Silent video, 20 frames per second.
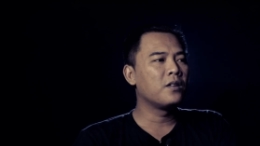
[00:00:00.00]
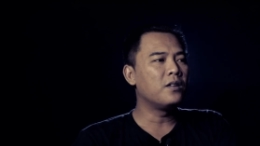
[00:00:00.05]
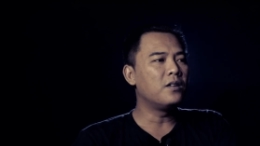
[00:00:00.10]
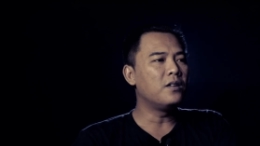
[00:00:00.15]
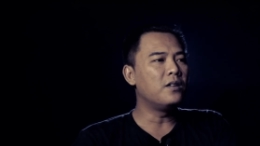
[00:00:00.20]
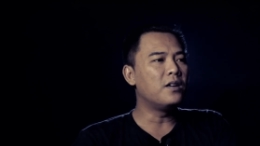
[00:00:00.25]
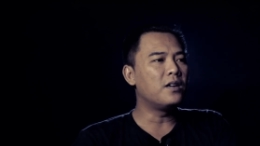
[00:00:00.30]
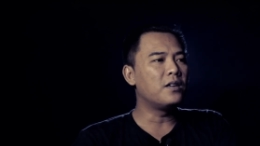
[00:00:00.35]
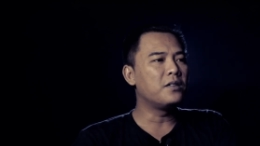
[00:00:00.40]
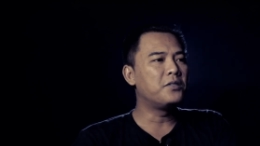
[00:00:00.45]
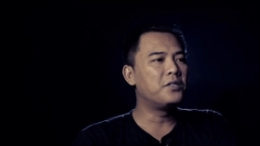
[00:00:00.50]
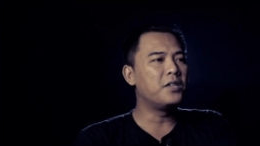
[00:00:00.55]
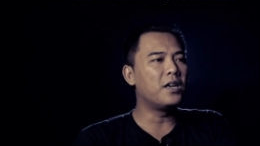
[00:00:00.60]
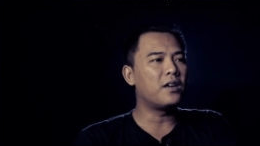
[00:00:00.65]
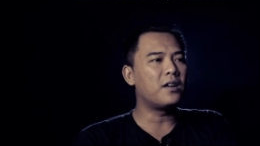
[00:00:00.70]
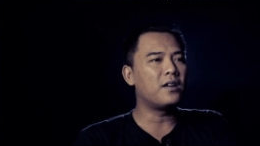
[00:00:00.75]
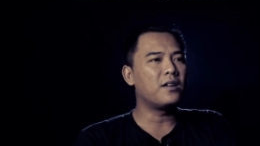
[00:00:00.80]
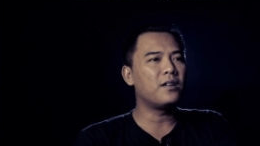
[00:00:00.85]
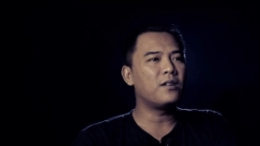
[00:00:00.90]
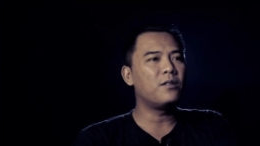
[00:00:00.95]
nggak
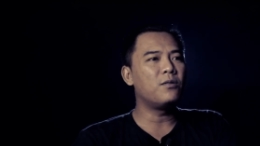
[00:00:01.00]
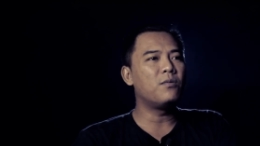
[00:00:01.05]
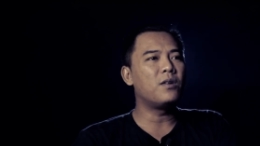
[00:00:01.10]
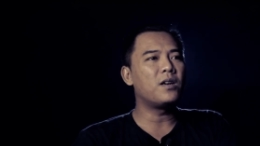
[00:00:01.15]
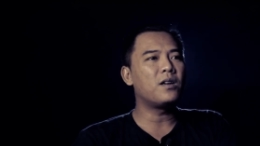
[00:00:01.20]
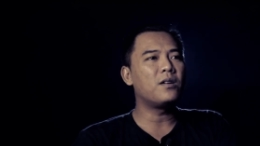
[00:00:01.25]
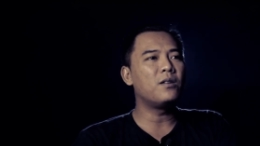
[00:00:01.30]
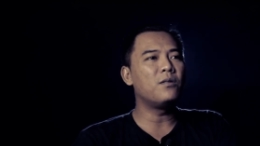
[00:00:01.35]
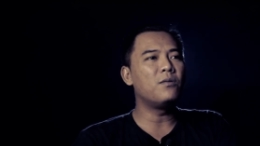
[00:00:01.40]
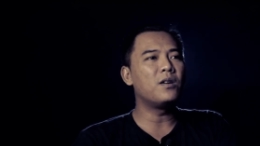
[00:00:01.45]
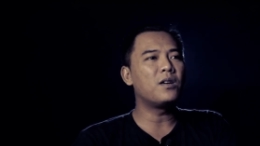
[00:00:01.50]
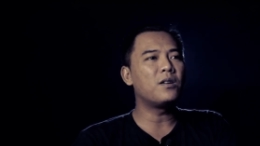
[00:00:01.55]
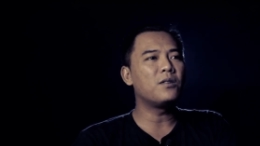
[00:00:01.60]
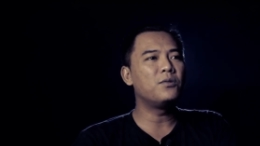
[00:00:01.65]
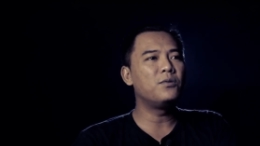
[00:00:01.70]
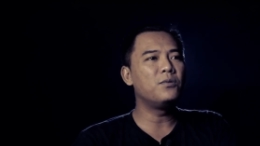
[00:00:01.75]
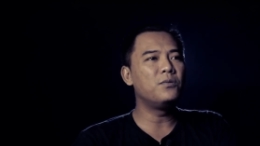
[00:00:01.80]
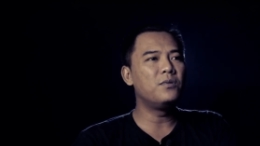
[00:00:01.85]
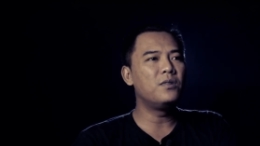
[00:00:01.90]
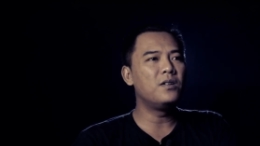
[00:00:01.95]
jarang keluar-keluar
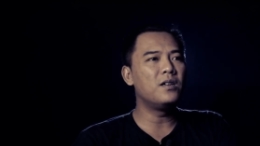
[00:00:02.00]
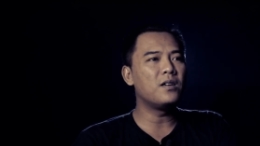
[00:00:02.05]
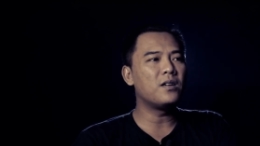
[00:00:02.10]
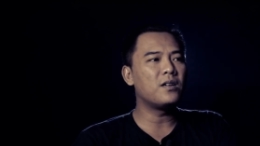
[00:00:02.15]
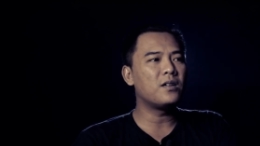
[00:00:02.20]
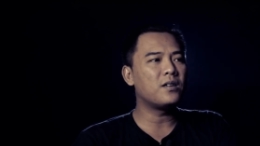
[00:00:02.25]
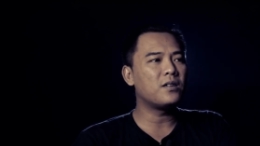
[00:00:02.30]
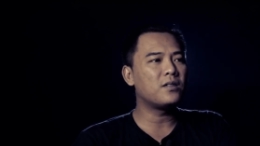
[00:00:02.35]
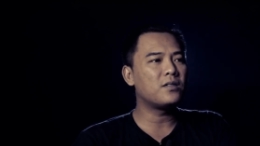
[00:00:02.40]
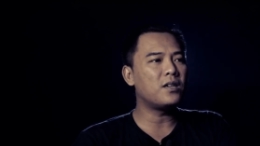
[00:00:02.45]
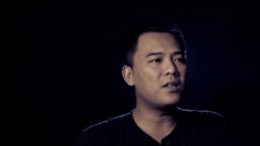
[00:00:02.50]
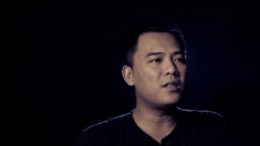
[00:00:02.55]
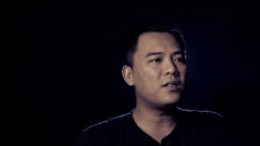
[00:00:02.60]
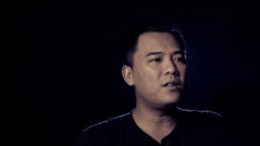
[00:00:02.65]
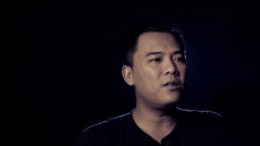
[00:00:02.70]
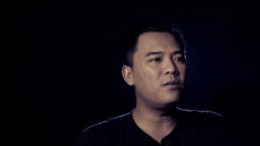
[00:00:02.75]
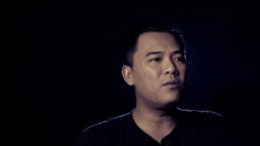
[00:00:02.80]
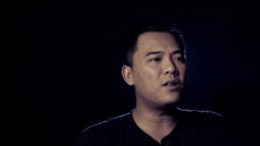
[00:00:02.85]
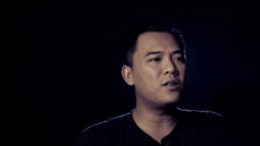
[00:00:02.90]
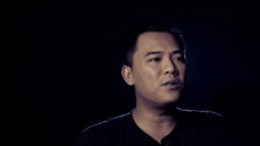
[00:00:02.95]
juga saat
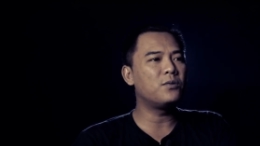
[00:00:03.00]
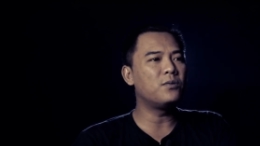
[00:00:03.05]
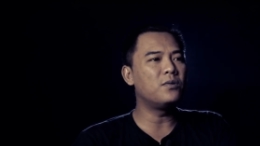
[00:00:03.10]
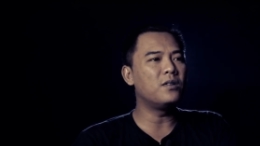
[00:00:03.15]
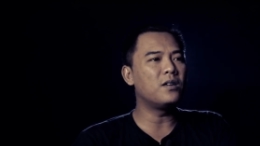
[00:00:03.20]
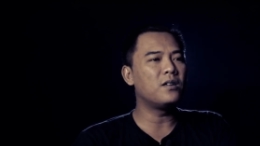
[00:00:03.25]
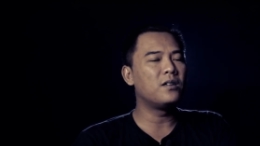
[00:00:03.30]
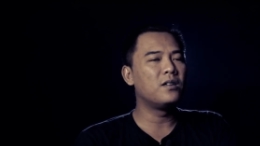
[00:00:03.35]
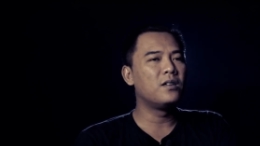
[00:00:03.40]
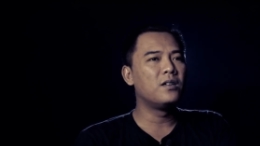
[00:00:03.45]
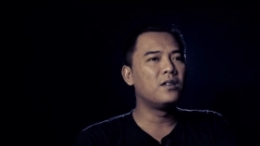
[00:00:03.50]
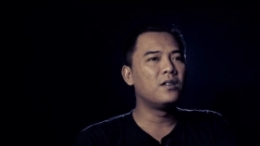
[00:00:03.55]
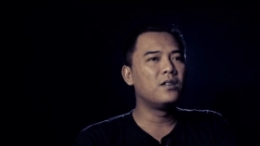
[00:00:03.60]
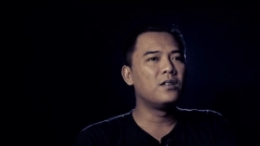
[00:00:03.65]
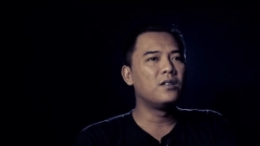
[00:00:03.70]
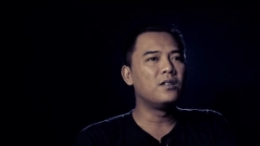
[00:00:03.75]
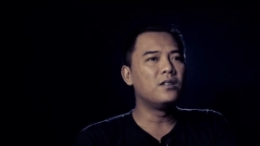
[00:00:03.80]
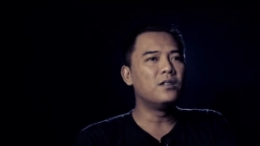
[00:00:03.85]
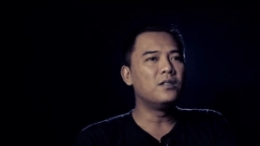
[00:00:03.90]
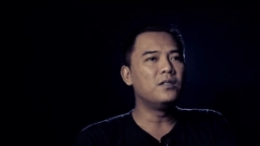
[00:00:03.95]
keluar juga
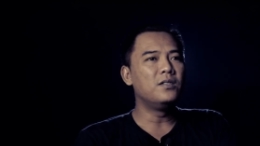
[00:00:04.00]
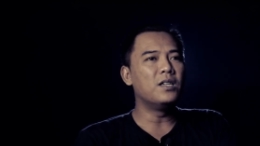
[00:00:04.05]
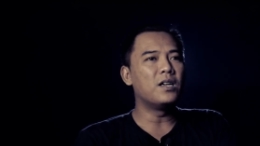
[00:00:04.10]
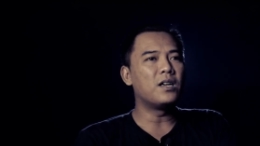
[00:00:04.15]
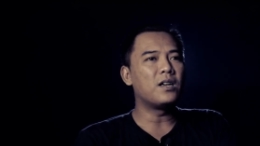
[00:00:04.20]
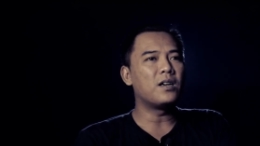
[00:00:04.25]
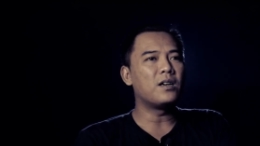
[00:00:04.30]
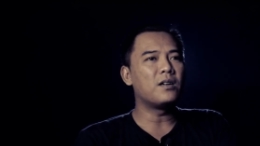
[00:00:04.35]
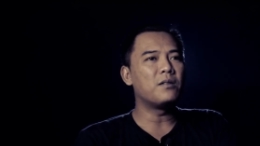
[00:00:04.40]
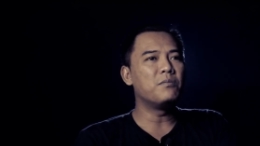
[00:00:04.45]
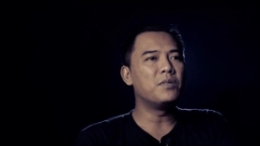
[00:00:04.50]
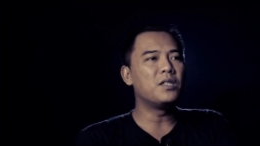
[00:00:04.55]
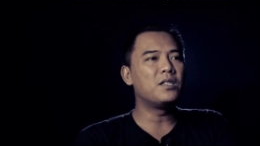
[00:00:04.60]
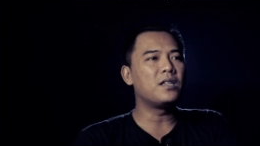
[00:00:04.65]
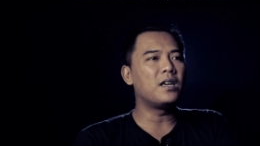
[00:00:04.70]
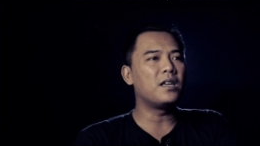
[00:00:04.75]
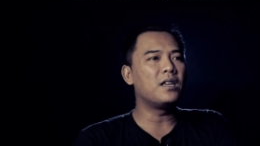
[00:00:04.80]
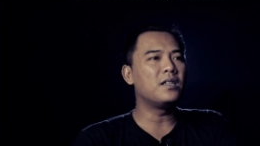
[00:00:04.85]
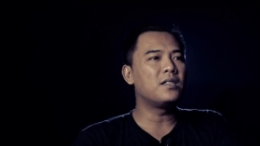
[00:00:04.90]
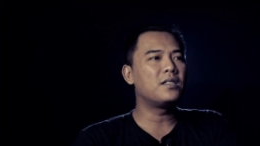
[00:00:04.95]
jarang
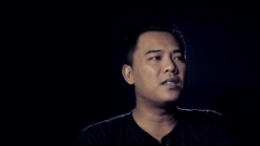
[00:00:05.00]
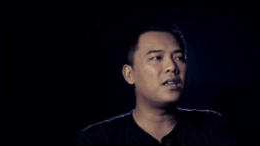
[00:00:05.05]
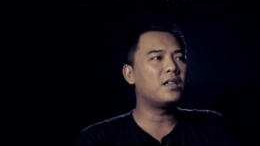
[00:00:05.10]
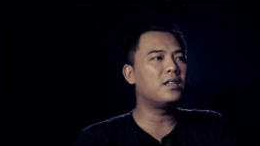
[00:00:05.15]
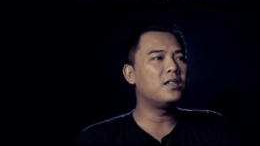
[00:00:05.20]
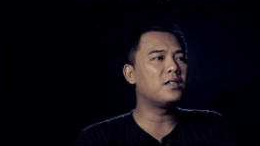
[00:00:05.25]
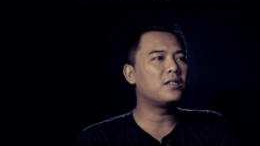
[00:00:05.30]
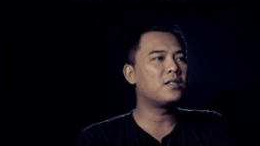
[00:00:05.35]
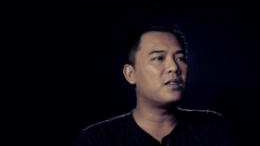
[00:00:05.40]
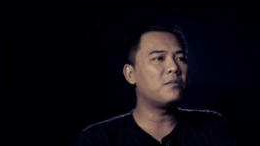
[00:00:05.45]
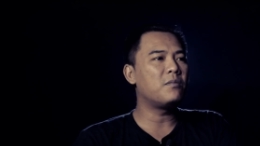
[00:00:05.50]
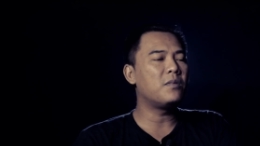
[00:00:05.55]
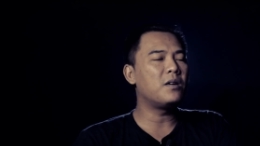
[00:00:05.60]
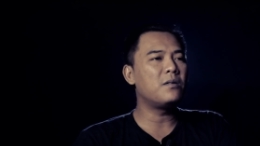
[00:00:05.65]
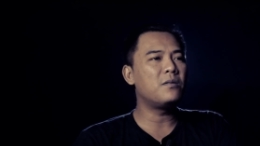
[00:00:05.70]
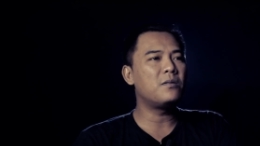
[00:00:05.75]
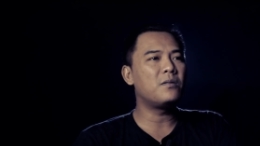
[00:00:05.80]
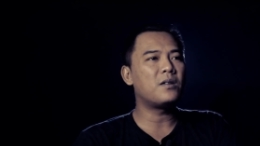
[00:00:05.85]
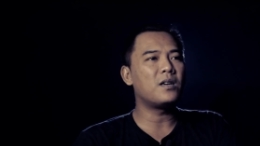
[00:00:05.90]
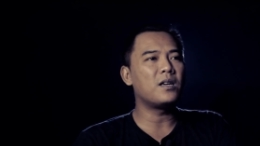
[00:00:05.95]
bercanda-canda sama
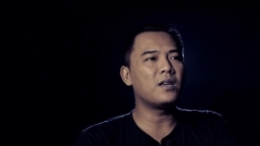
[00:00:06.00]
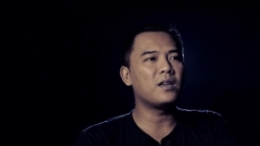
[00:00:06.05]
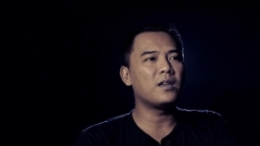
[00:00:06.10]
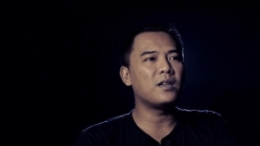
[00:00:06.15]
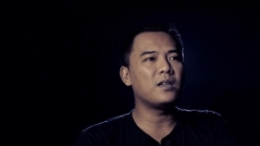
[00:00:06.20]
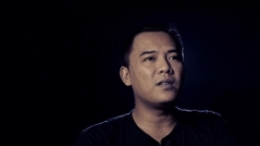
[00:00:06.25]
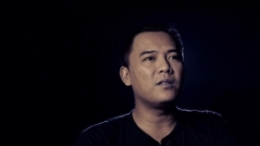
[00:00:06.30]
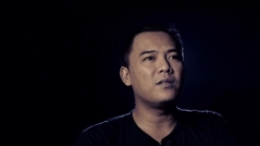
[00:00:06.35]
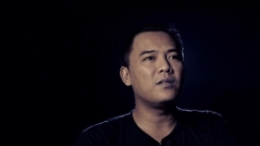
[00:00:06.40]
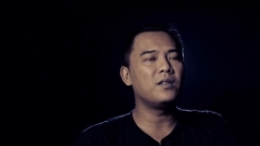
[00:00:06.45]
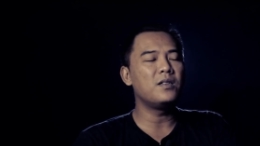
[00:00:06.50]
orang kayak gitu.